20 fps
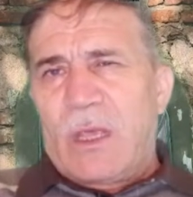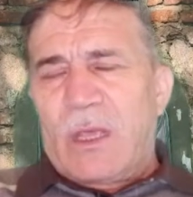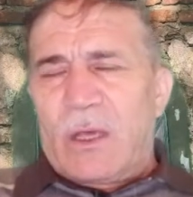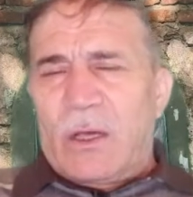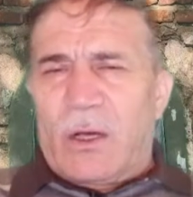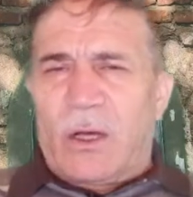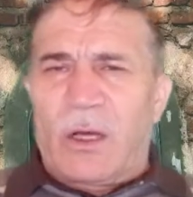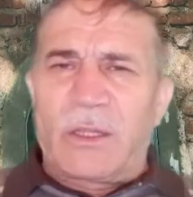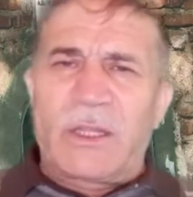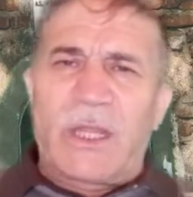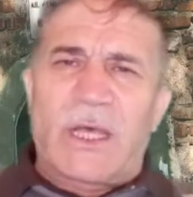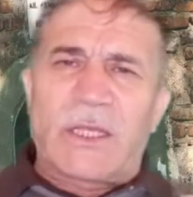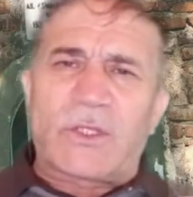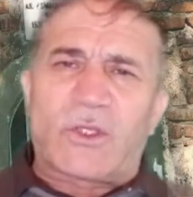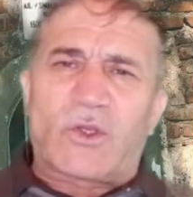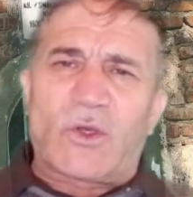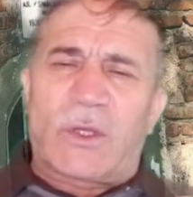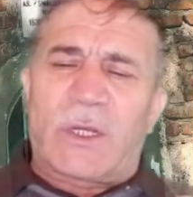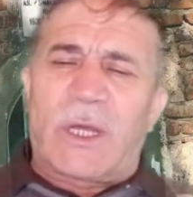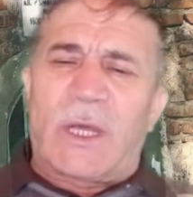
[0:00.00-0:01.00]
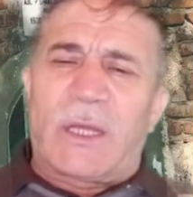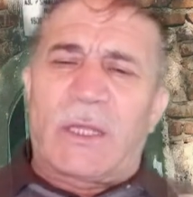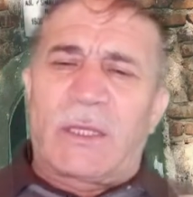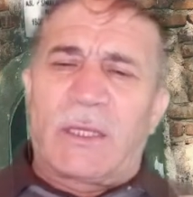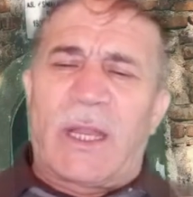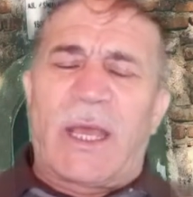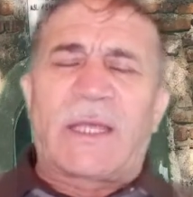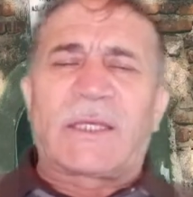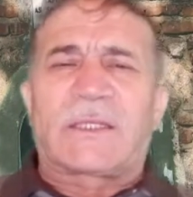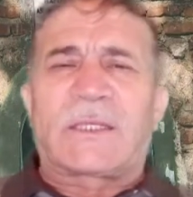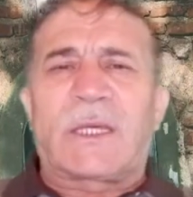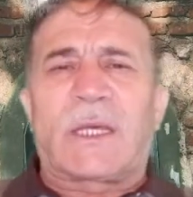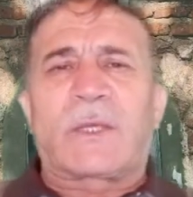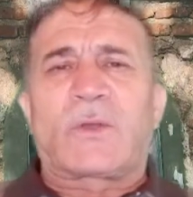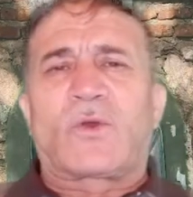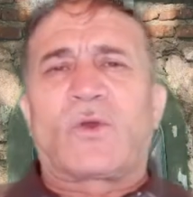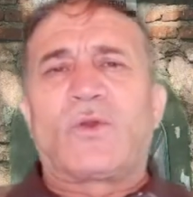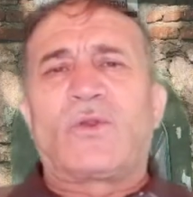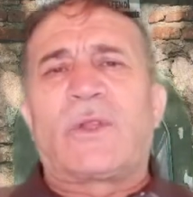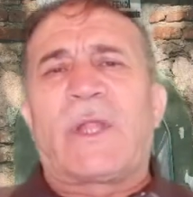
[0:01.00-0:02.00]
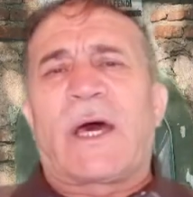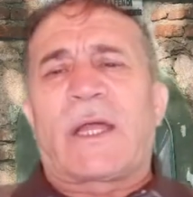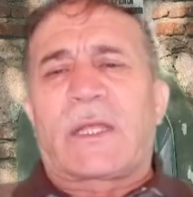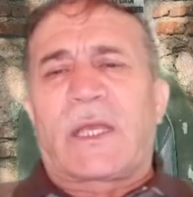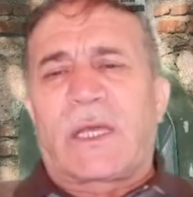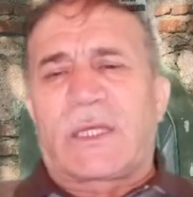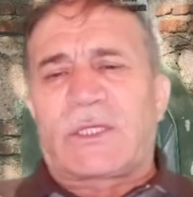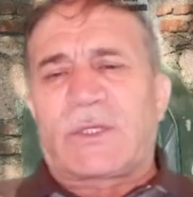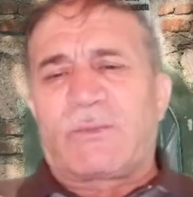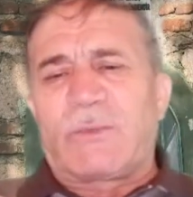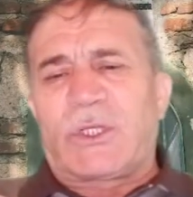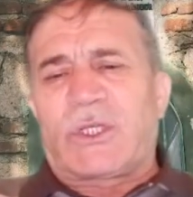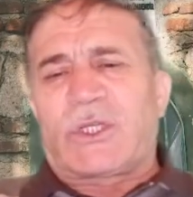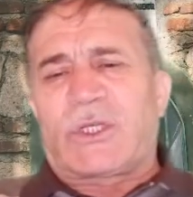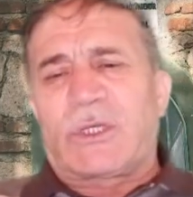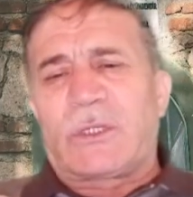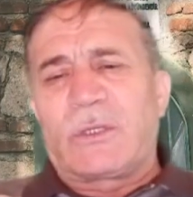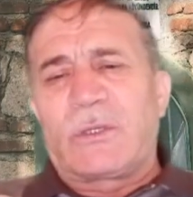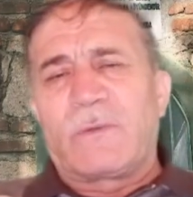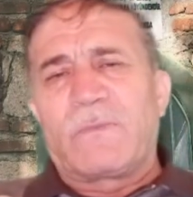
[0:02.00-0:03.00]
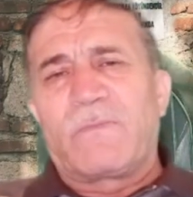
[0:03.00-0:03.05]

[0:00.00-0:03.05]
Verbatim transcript: Ondan sonra neyse günler geçmiş.